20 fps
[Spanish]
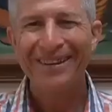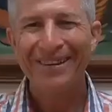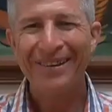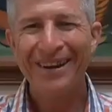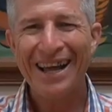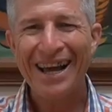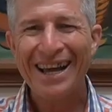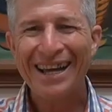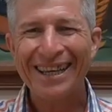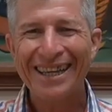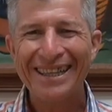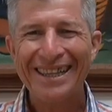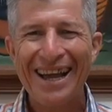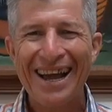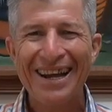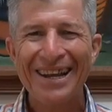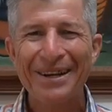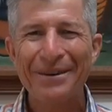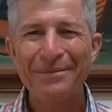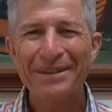Hola, ¿qué
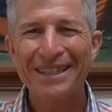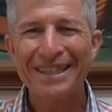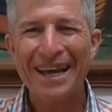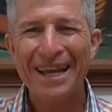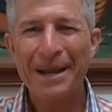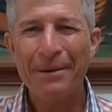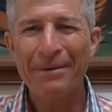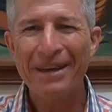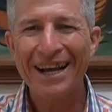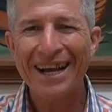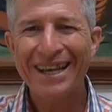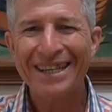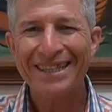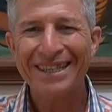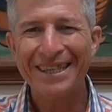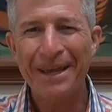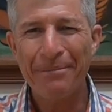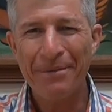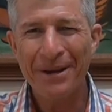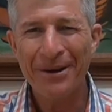tal? ¿Cómo están
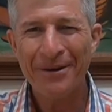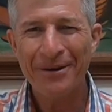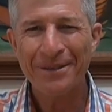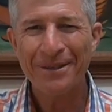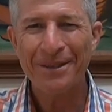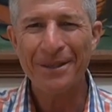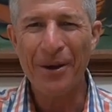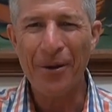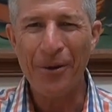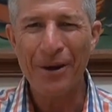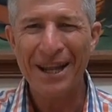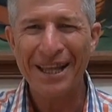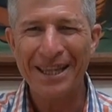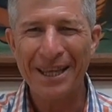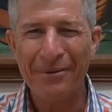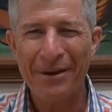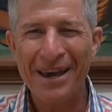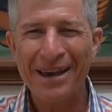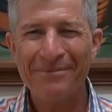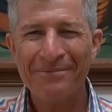amigas, amigos de Hola
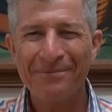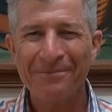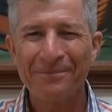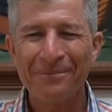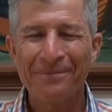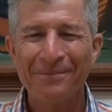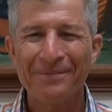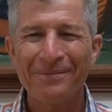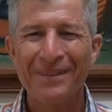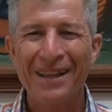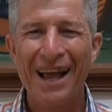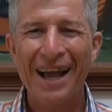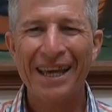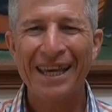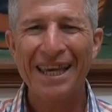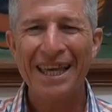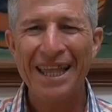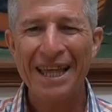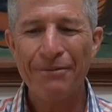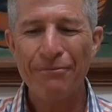TV?
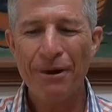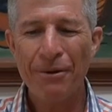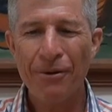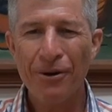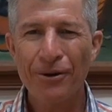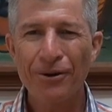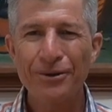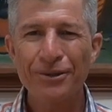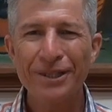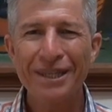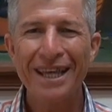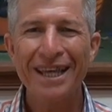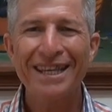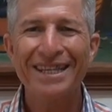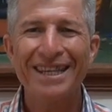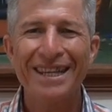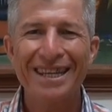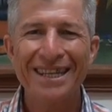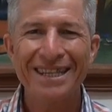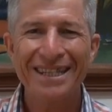aquí de nuevo con
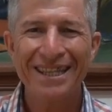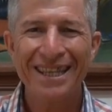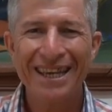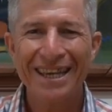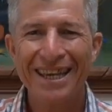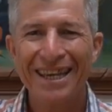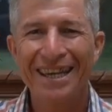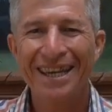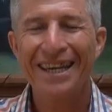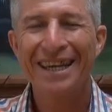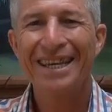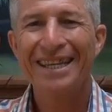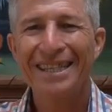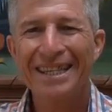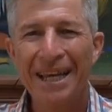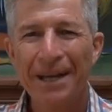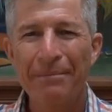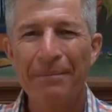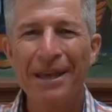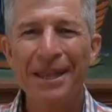ustedes en este
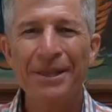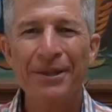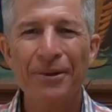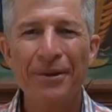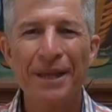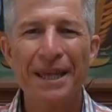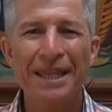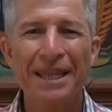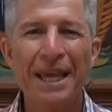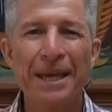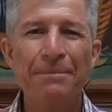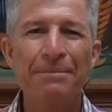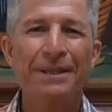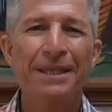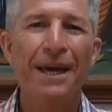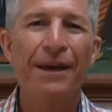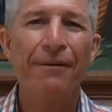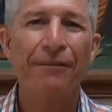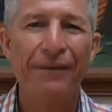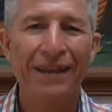segmento de tips
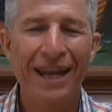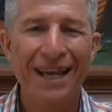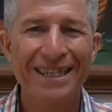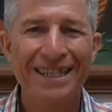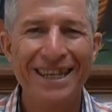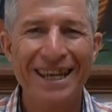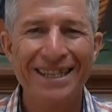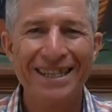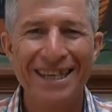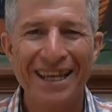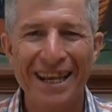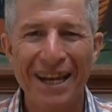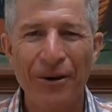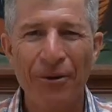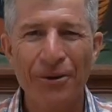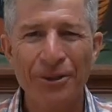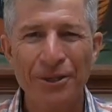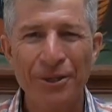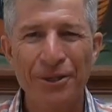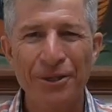de finanzas y de
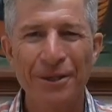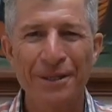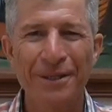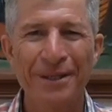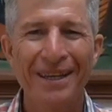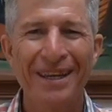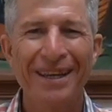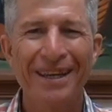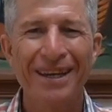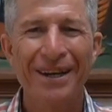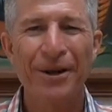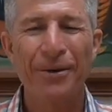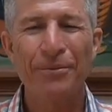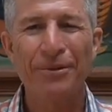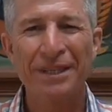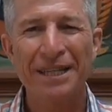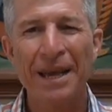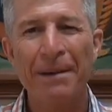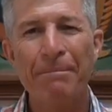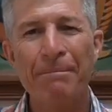negocios.
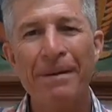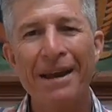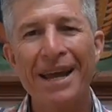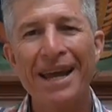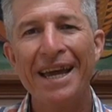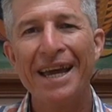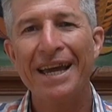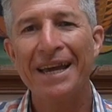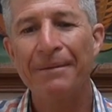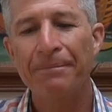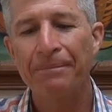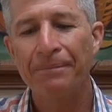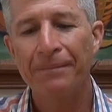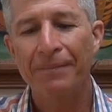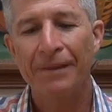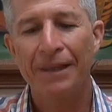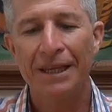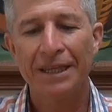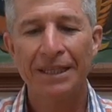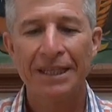Como siempre,
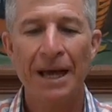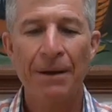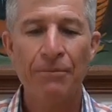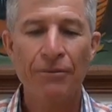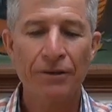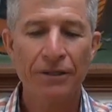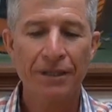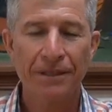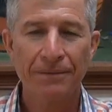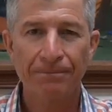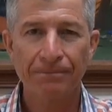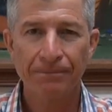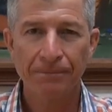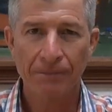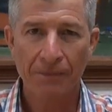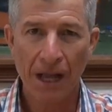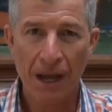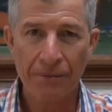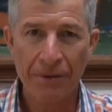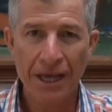estamos
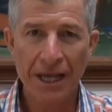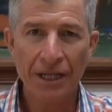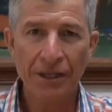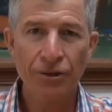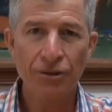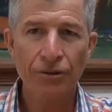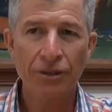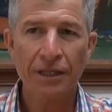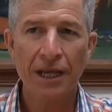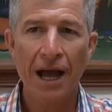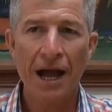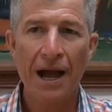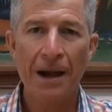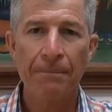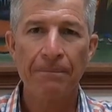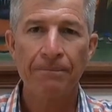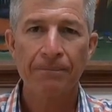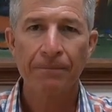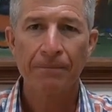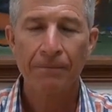abiertos
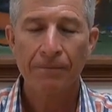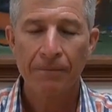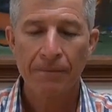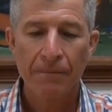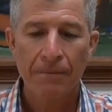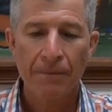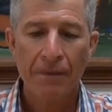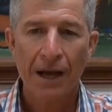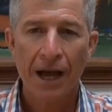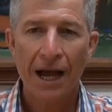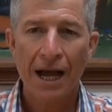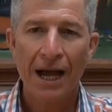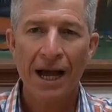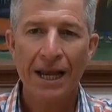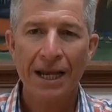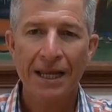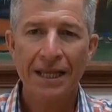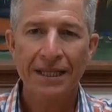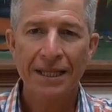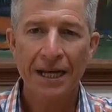
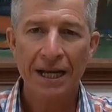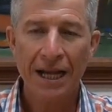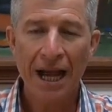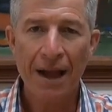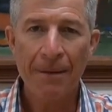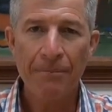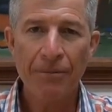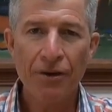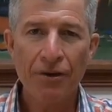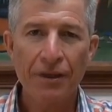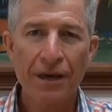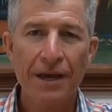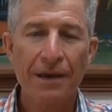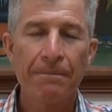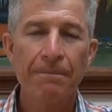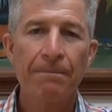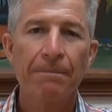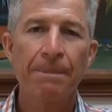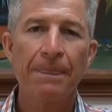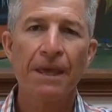al intercambio
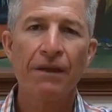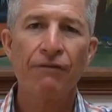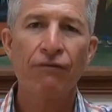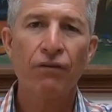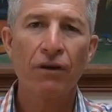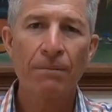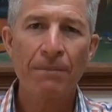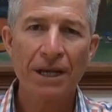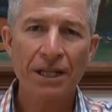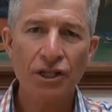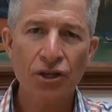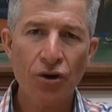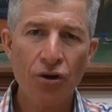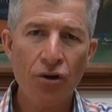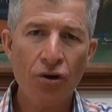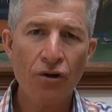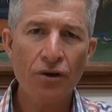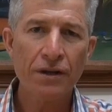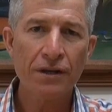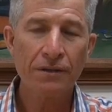de,
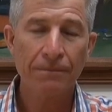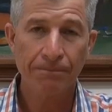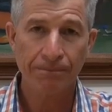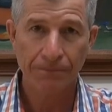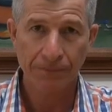información